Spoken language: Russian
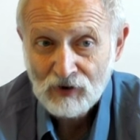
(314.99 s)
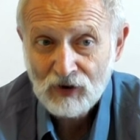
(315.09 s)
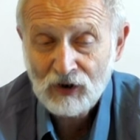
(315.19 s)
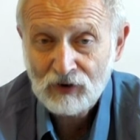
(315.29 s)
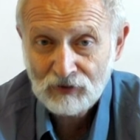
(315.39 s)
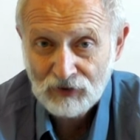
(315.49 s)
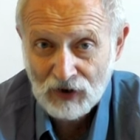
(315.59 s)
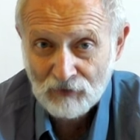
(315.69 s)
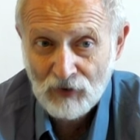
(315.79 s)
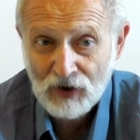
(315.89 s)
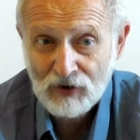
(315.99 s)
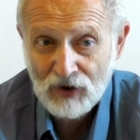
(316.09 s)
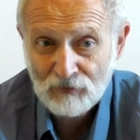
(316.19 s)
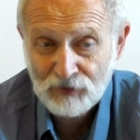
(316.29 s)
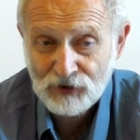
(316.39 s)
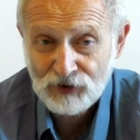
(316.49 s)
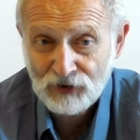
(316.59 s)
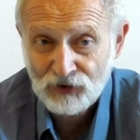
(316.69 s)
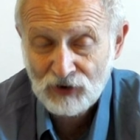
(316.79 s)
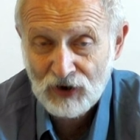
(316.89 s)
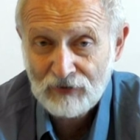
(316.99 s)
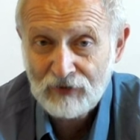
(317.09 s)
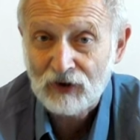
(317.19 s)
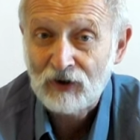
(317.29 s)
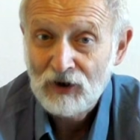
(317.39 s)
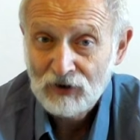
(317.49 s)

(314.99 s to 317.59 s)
как нормальный обычный человек.